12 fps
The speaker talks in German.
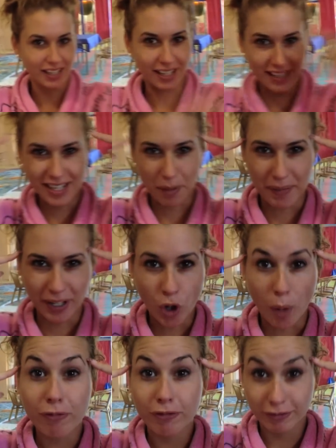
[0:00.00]
Ich habe meinen
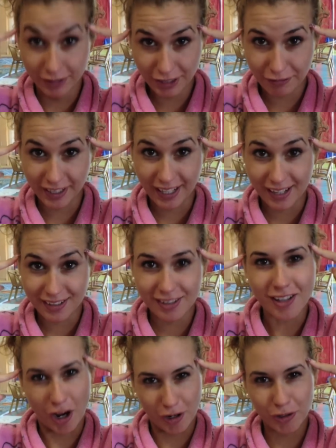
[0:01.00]
Kopf nicht
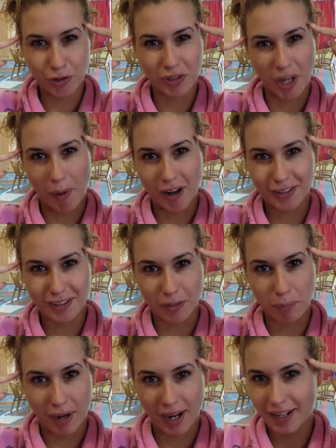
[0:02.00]
vergessen, also ich habe alles
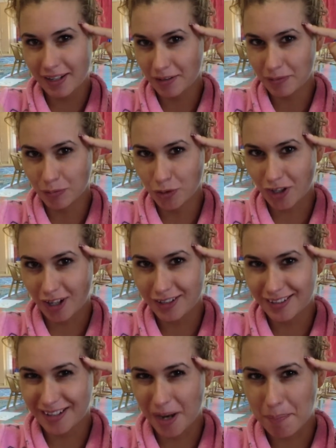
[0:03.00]
dabei, muss
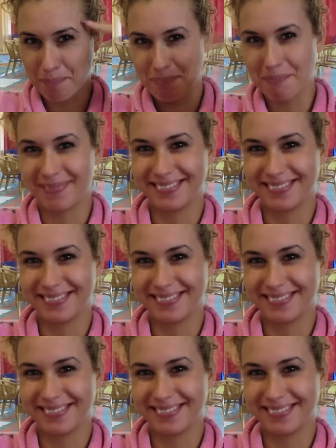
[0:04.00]
alles klappen.